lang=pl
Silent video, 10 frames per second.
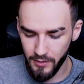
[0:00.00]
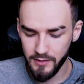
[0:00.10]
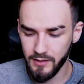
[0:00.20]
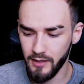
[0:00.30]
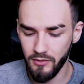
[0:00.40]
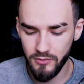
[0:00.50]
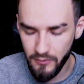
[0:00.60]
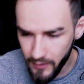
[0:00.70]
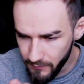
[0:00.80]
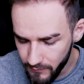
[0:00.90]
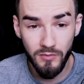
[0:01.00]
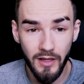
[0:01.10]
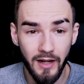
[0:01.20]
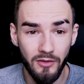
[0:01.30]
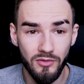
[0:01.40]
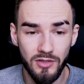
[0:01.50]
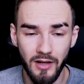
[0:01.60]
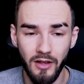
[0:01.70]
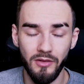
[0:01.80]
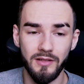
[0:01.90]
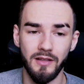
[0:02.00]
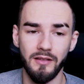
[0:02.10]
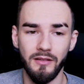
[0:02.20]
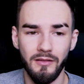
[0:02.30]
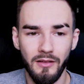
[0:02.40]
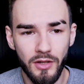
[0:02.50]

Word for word: Niebieskie i różowe. Już mi na ręku strzelają niestety.